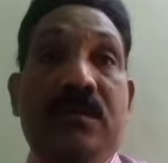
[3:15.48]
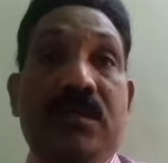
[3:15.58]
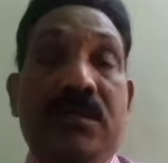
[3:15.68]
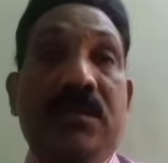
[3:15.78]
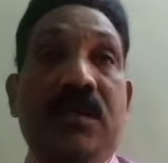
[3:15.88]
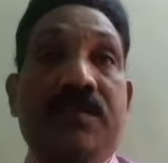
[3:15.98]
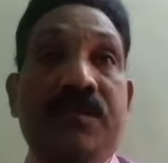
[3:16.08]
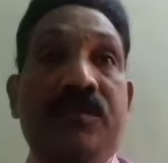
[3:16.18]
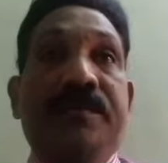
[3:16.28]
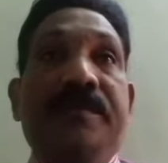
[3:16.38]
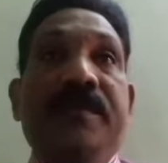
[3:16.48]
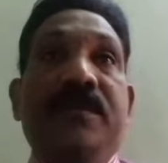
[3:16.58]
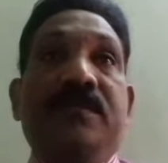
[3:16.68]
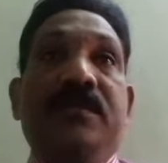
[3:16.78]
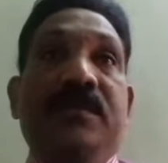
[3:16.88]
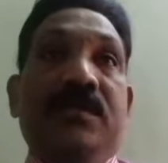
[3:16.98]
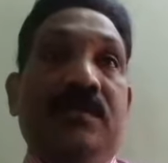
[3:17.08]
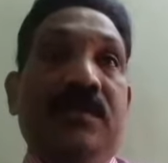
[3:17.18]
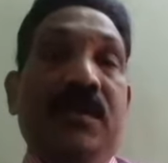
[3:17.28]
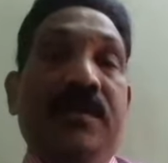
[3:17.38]
అతి అపురూపమైనటువంటి
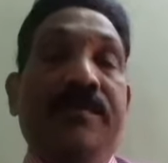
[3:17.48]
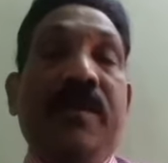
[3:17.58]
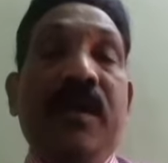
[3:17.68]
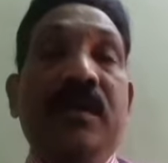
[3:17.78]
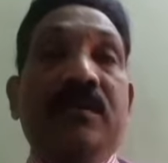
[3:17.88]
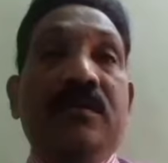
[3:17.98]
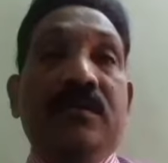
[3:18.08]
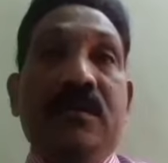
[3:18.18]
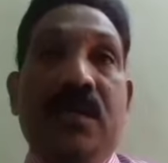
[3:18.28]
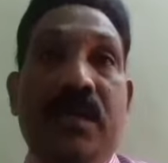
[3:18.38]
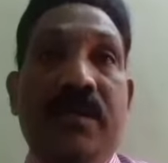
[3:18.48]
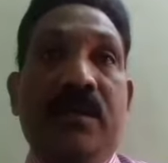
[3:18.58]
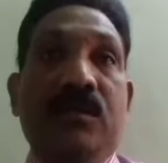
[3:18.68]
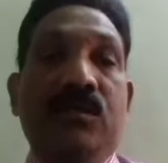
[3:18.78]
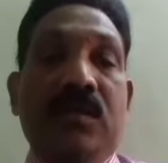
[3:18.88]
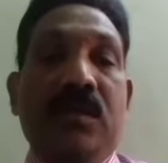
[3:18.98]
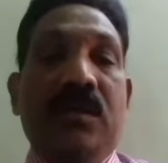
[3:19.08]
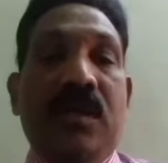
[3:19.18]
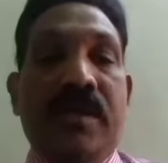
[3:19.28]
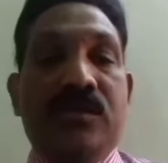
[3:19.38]
బిల్డింగు అదే
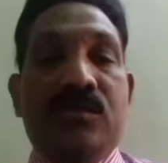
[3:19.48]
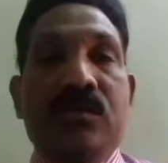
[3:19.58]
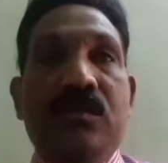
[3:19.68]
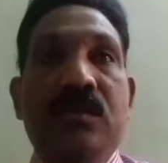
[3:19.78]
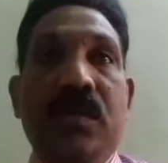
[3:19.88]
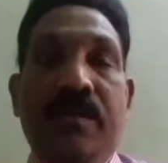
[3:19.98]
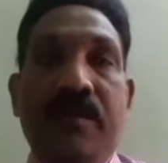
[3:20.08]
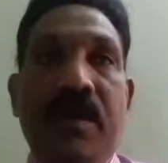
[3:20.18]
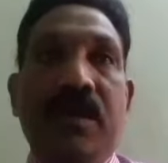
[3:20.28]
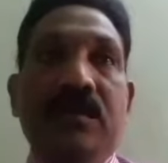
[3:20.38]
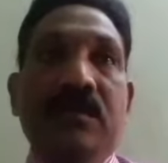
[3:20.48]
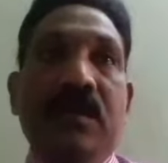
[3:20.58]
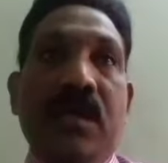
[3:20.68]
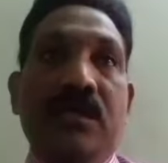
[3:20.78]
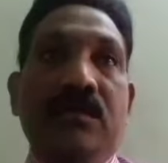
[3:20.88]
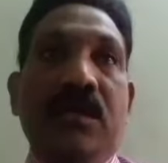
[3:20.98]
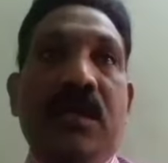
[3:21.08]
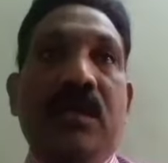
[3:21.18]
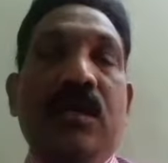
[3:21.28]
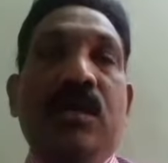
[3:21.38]
లూథరన్ హై స్కూల్ బిల్డింగు అది
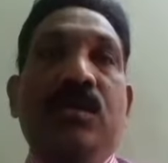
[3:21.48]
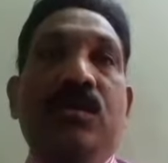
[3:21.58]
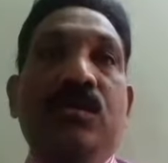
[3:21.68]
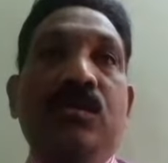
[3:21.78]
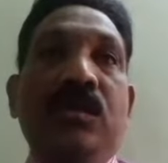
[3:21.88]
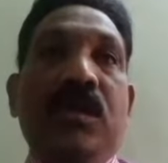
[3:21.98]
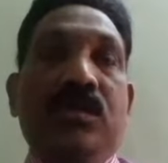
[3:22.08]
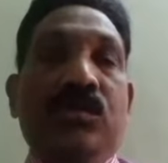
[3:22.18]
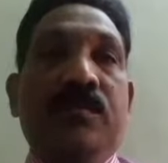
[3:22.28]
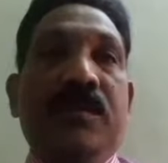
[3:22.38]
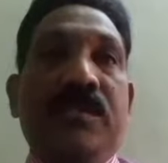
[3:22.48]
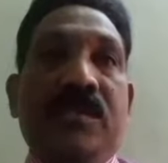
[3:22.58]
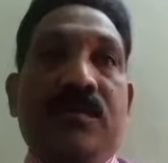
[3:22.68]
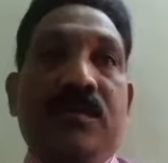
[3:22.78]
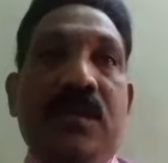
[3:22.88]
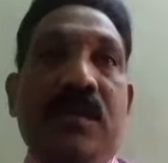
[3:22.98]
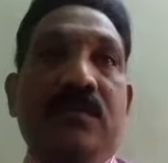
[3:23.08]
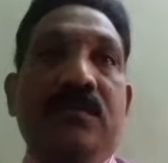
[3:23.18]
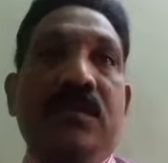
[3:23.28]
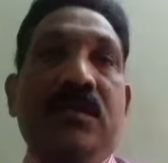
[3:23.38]
కూడా నూట తొమ్మిది
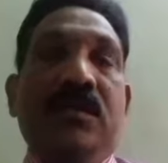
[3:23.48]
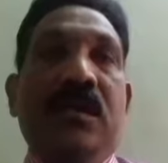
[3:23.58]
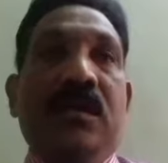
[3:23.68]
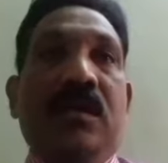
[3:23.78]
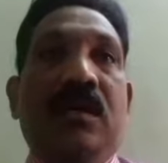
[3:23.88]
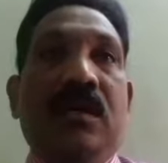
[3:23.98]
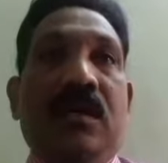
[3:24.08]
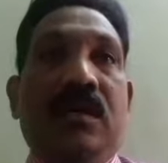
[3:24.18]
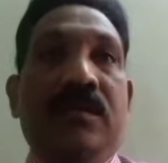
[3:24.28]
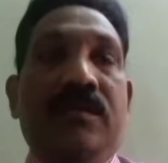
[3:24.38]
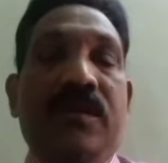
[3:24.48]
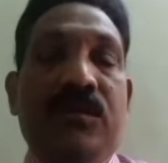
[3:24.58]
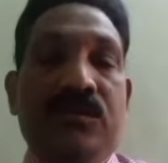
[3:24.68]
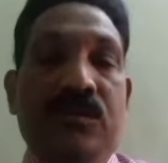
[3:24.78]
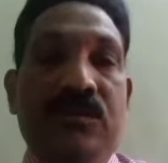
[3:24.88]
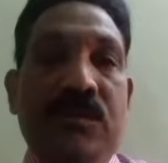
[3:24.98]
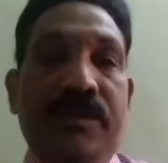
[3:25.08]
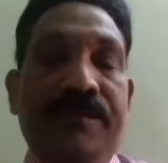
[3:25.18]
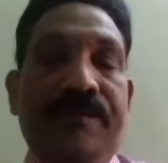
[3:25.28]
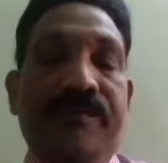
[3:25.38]
సంవత్సరాలుగా అది వెలుగుతుంది
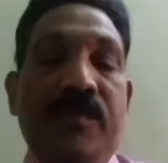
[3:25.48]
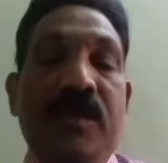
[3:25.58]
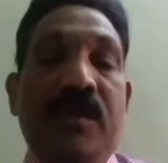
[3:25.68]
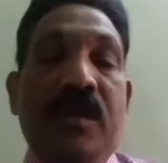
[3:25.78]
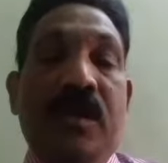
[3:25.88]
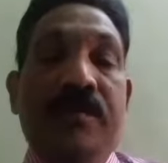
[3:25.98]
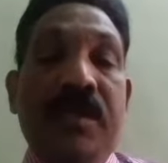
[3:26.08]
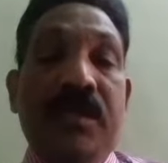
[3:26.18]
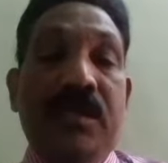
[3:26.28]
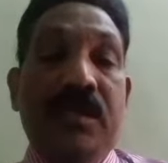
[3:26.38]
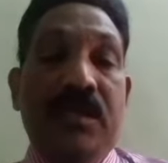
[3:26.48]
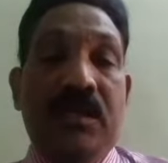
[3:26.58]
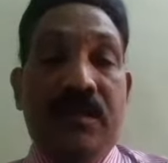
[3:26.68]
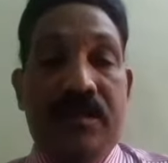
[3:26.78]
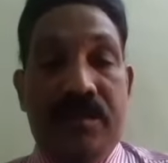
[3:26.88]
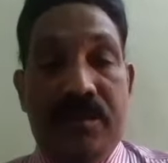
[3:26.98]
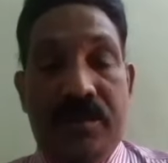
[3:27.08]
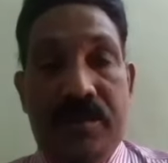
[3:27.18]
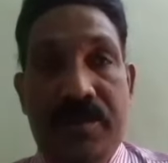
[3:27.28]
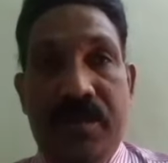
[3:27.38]
మరి ఈ
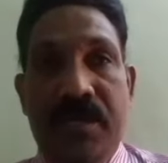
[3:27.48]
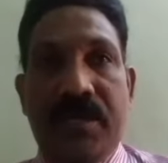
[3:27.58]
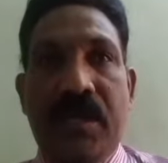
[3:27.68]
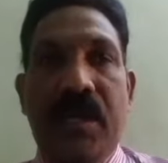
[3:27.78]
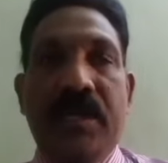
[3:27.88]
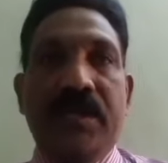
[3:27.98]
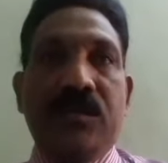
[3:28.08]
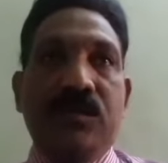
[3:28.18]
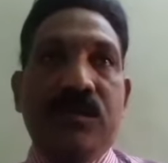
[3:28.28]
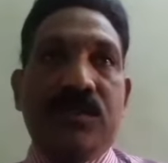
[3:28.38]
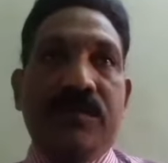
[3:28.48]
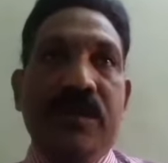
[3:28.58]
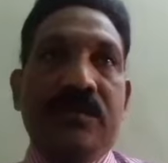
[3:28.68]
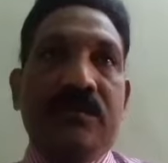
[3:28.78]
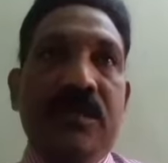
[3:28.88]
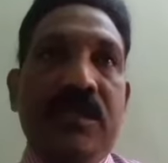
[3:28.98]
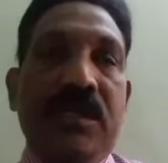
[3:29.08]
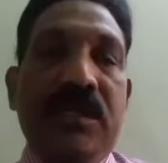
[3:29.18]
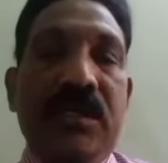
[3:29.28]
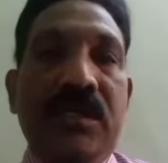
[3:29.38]
ఈ కట్టడాలన్నీ కూల్చివేయటం అంటే